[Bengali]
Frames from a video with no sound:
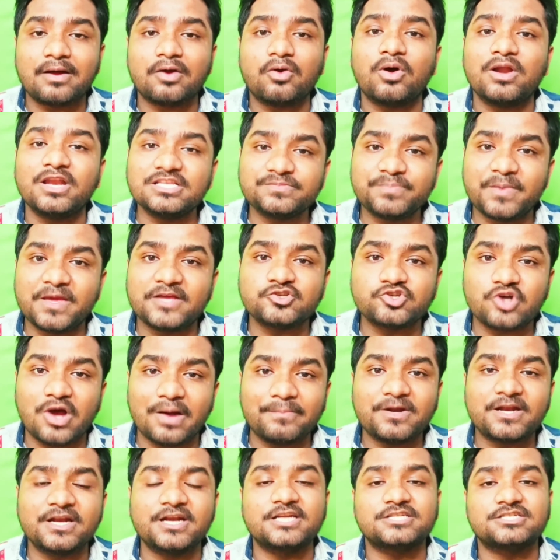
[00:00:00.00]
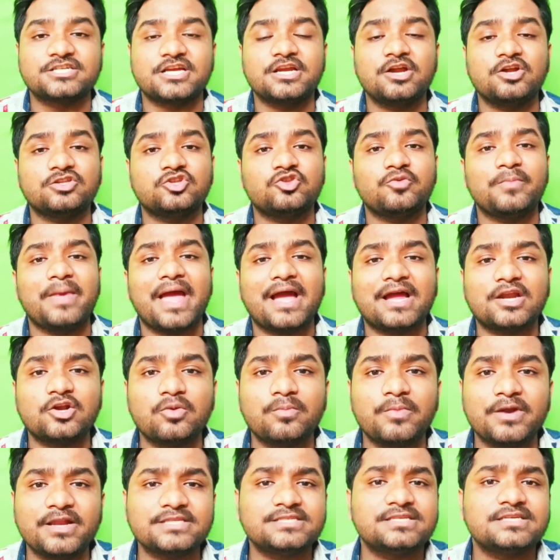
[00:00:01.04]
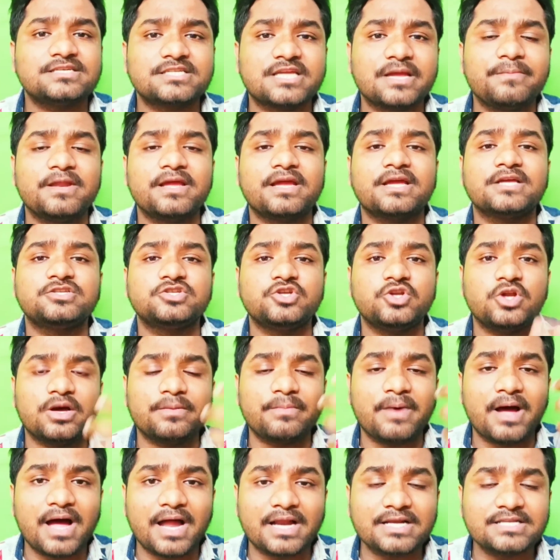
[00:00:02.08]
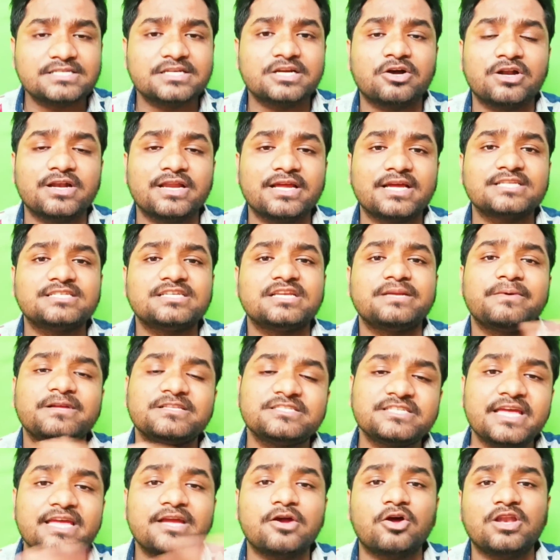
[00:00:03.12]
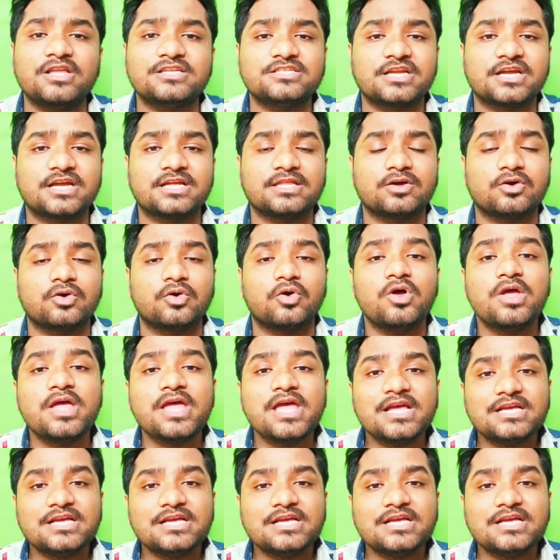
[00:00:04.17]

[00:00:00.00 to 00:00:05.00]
কলেজ পেয়েছো আপগ্রেডেশনে অর্থাৎ তুমি এক নম্বর এসএস কেম রেখেছিল বা আর জে করে রেখেছিলে বা যেই কলেজ রেখে থাকো